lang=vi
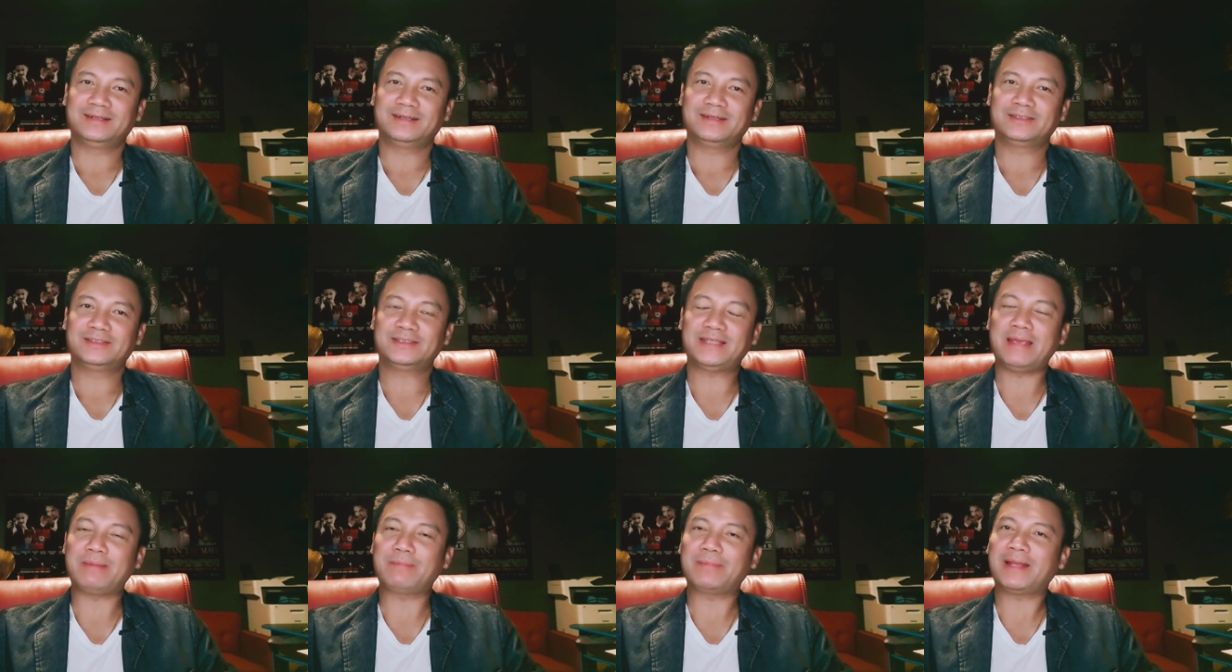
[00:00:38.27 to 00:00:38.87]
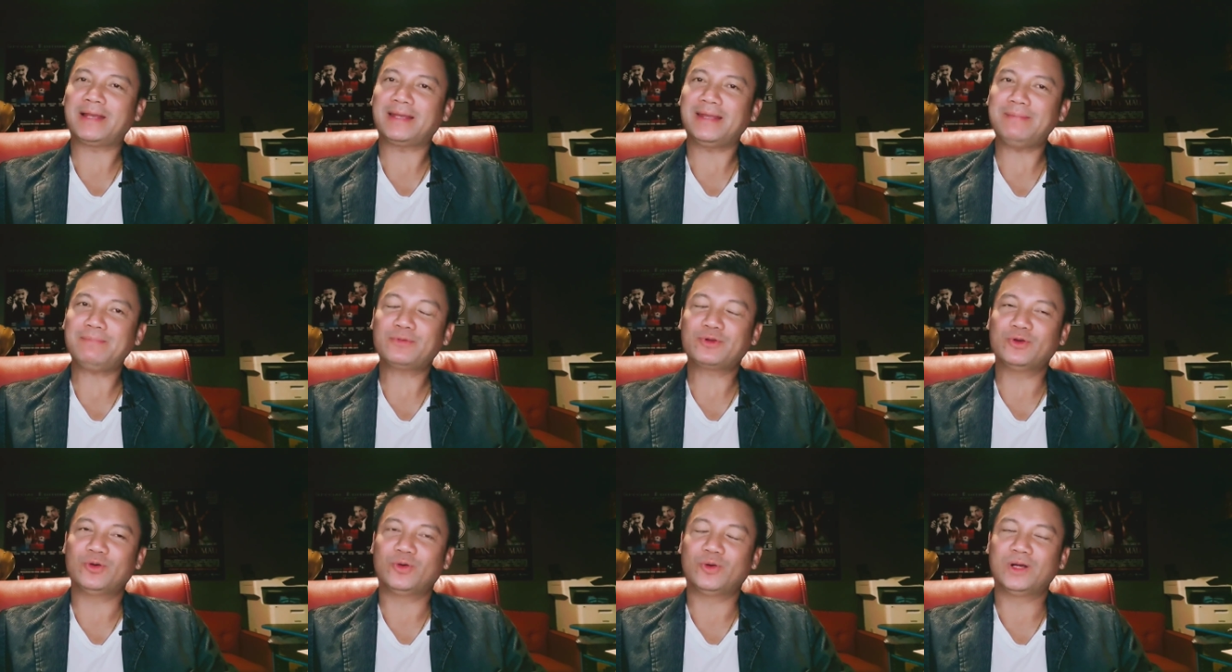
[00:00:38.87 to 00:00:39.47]
xem cái
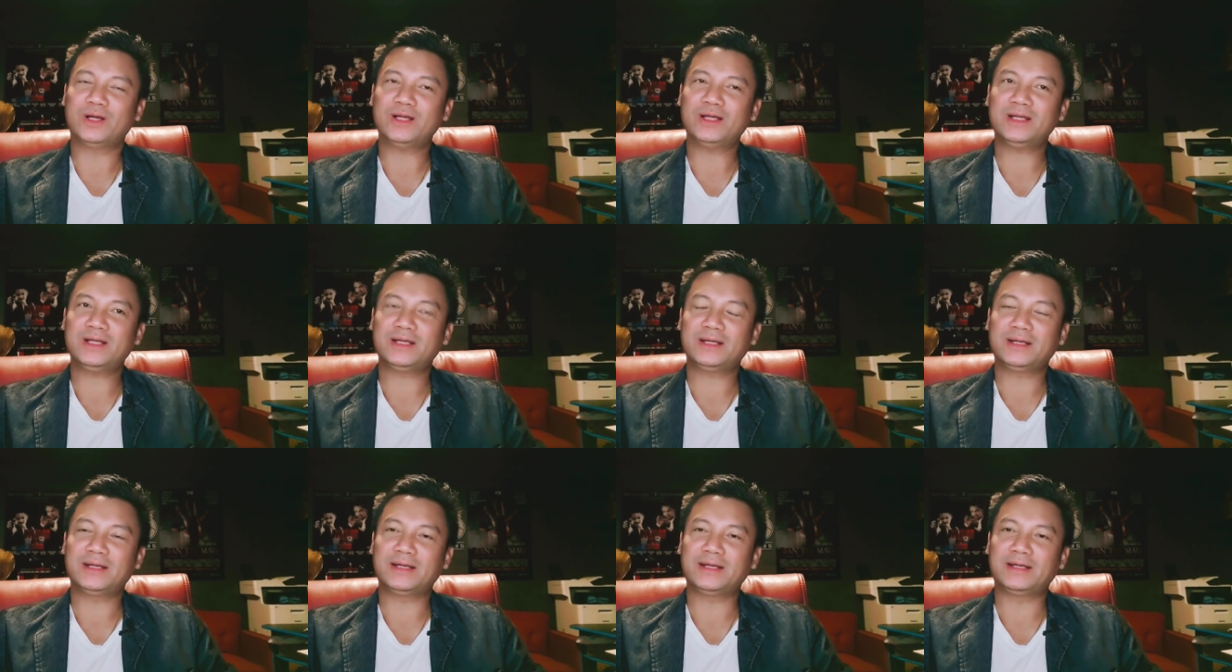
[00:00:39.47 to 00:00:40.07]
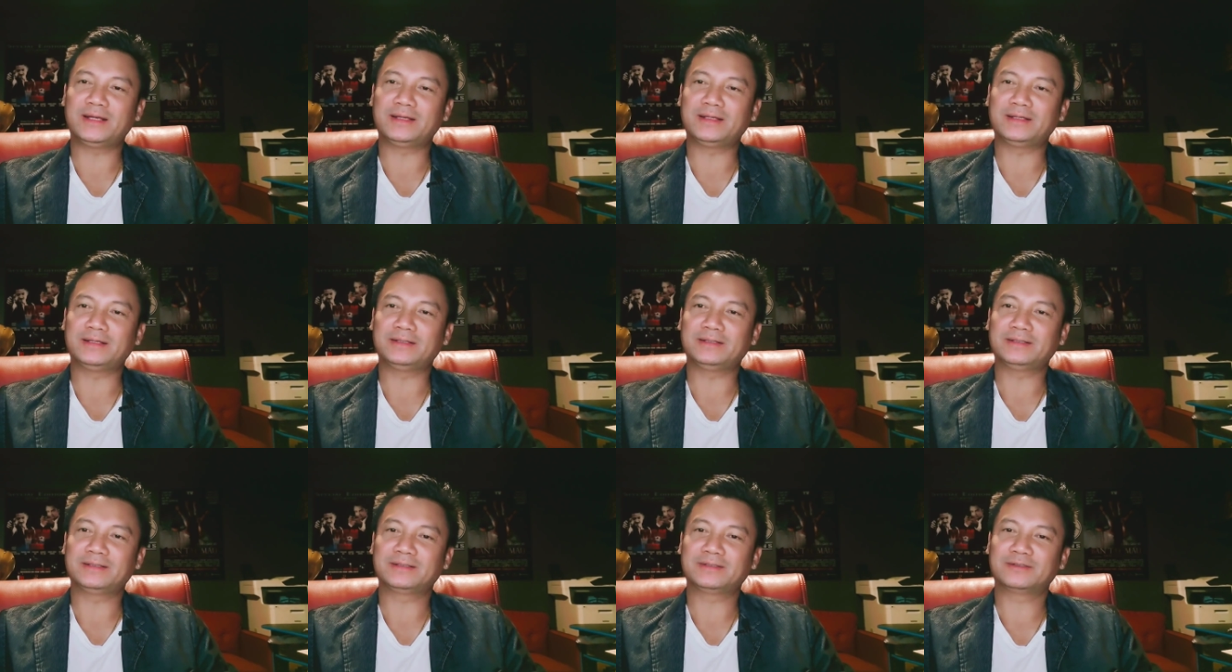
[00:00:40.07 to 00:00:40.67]
clip của à,
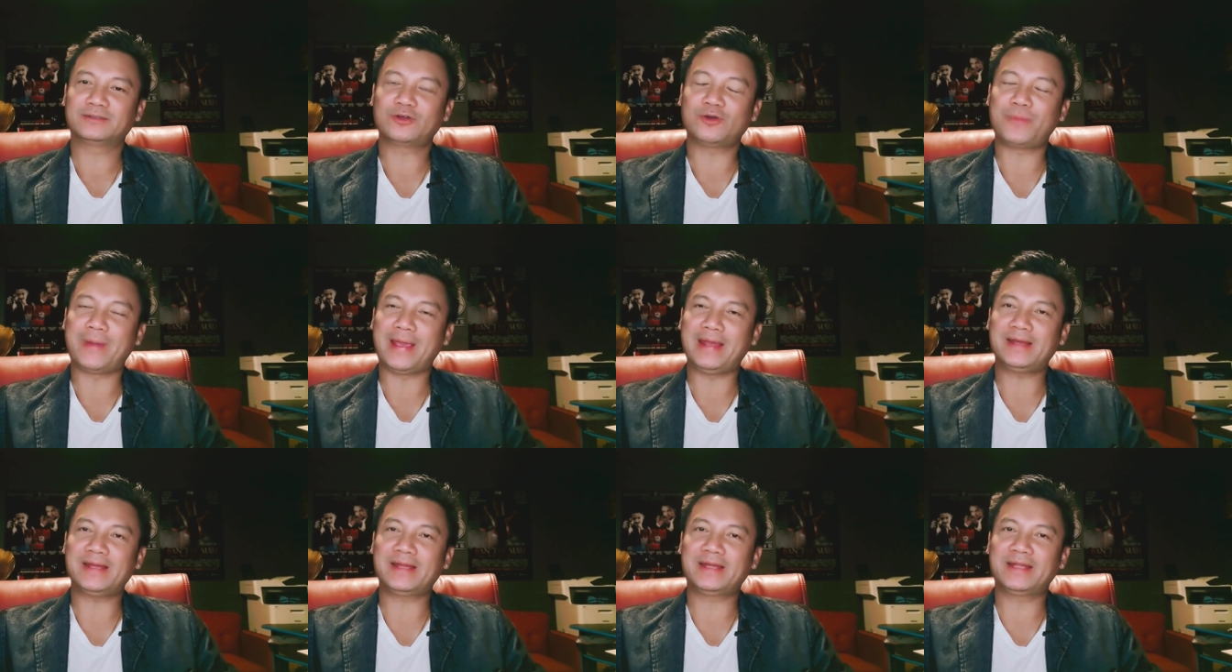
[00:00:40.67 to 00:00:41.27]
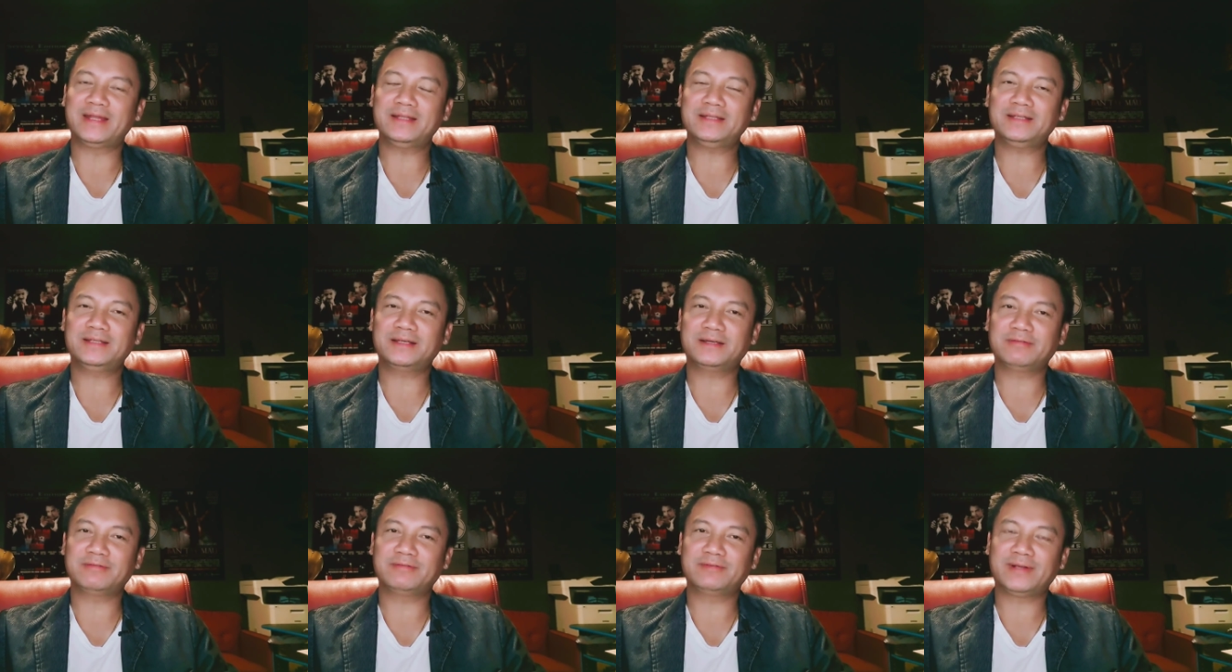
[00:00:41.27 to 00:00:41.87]
cô bé này đến
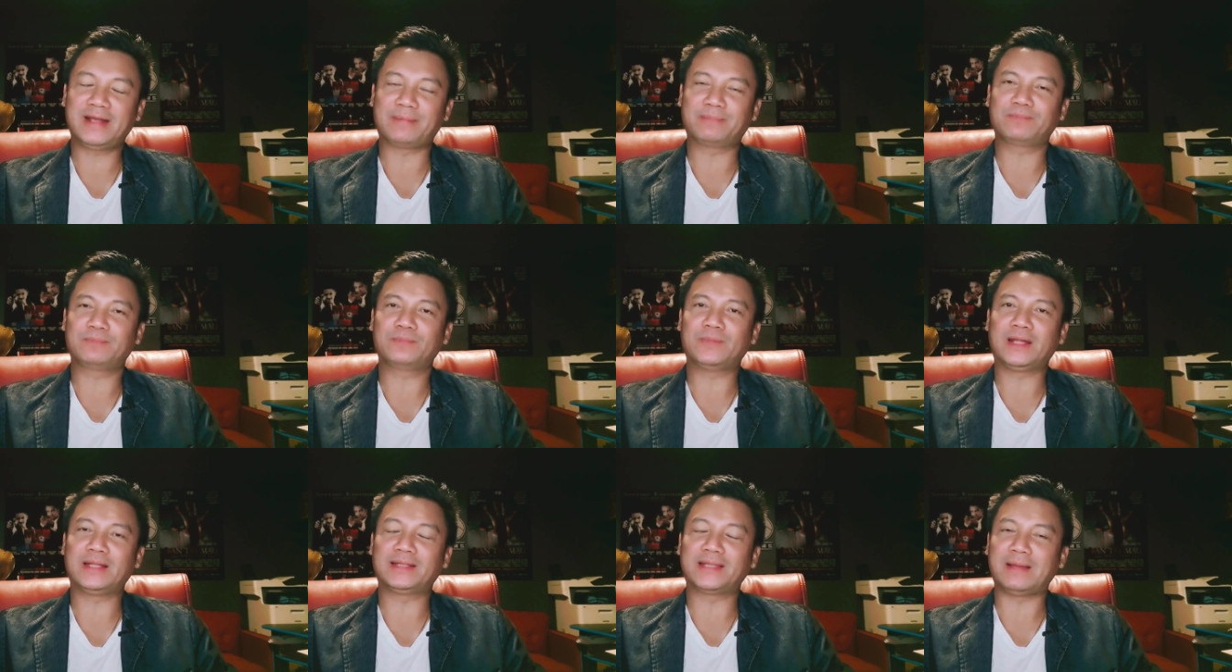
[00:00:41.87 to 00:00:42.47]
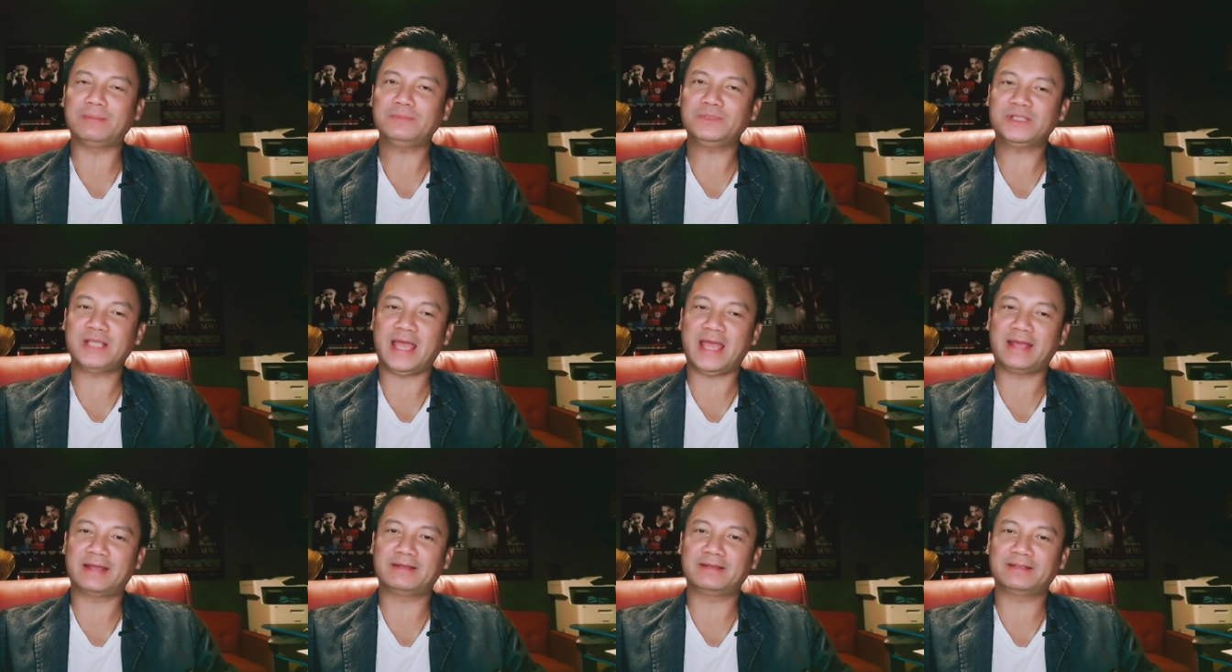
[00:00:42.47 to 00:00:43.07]
à, gặp anh Tám
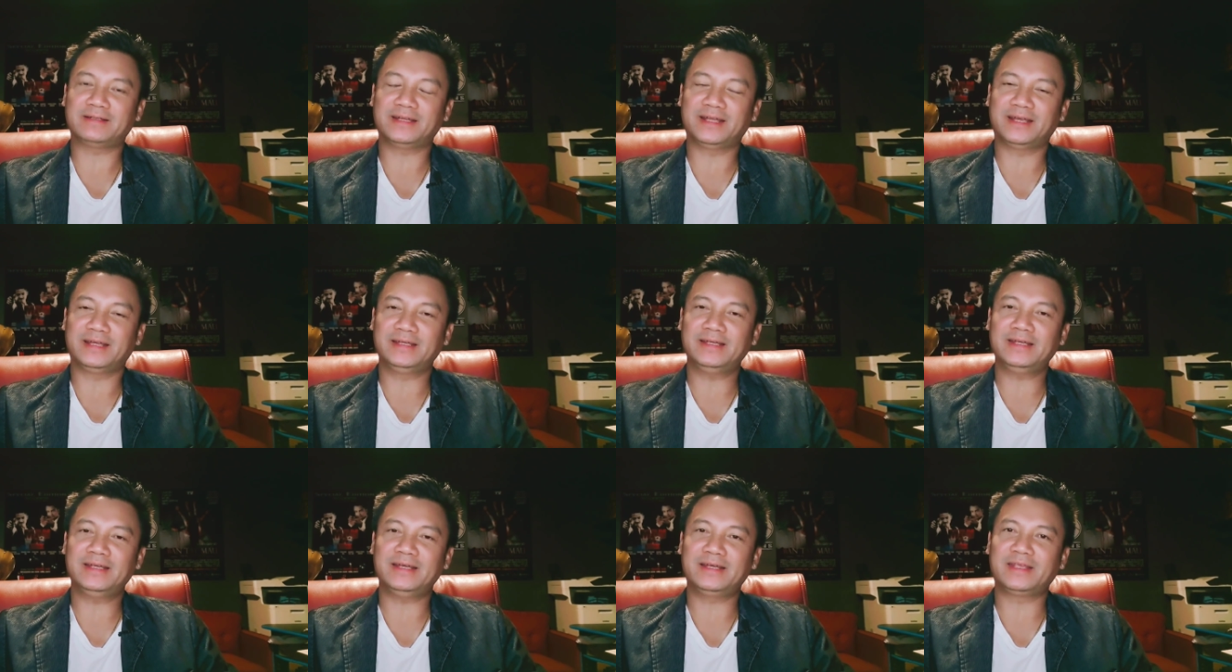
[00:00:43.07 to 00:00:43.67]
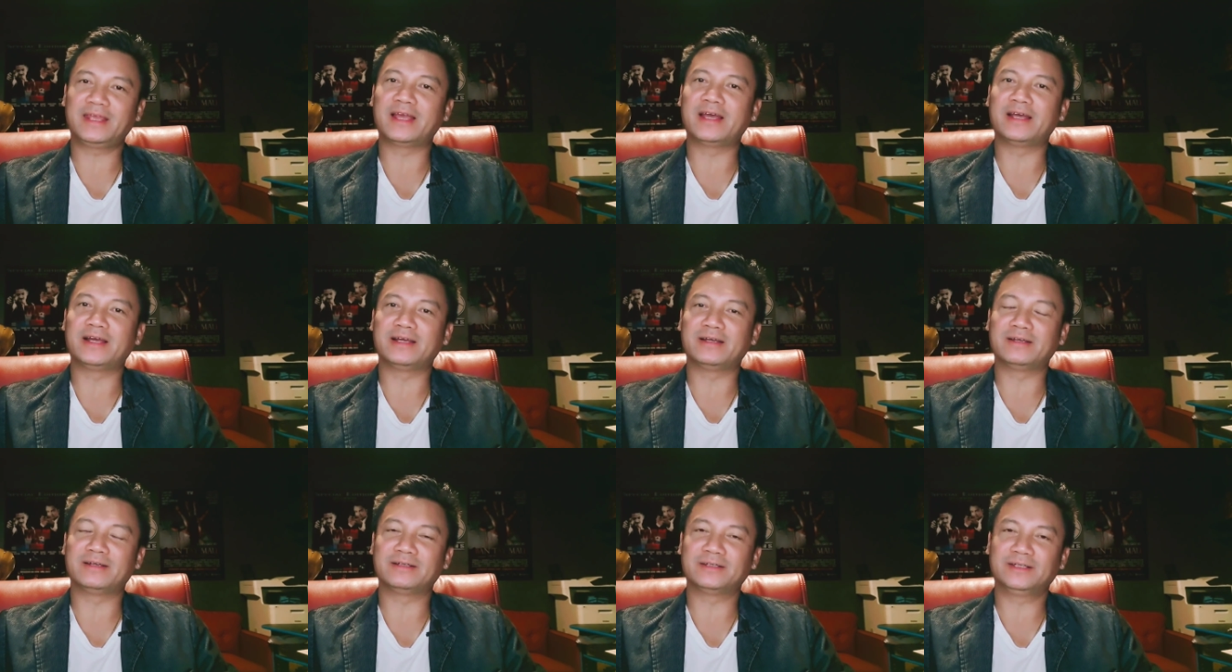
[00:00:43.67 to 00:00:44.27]
Sang để à,
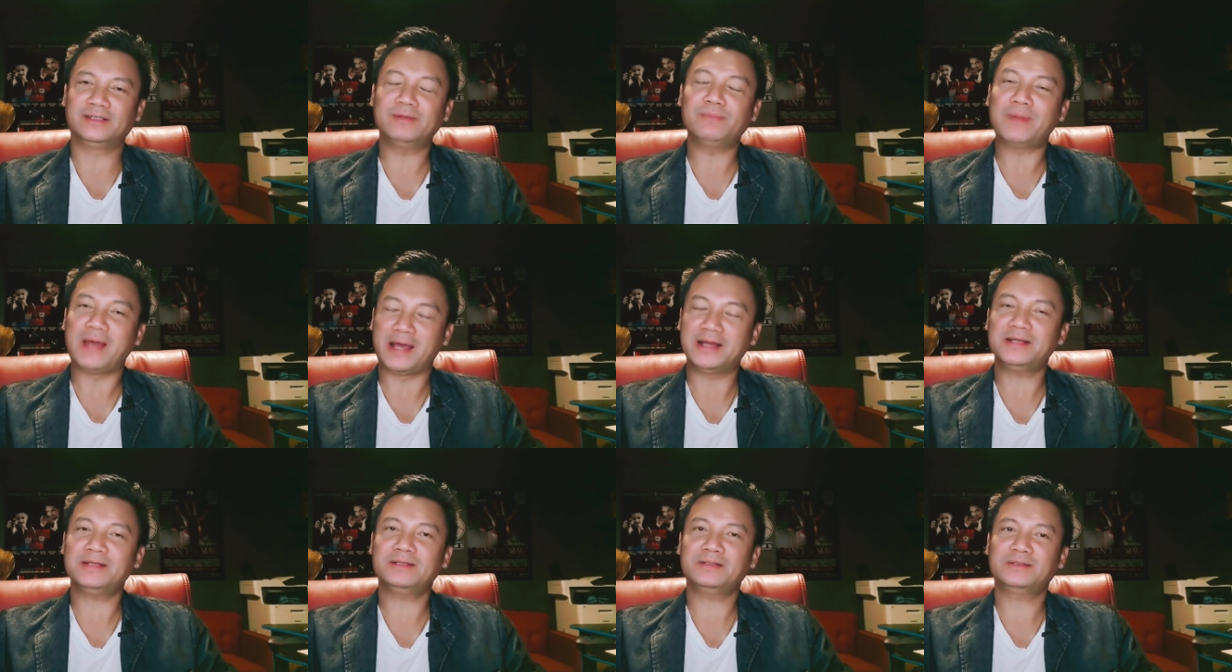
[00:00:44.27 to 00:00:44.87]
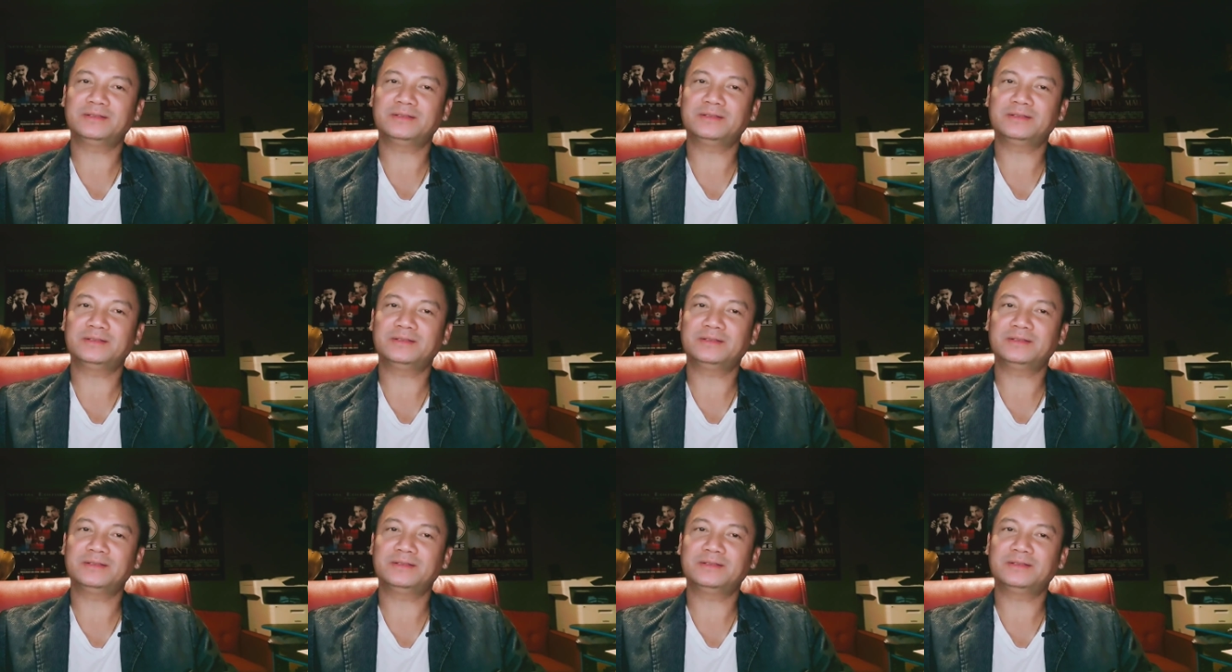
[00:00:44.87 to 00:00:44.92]
nhờ giúp đỡ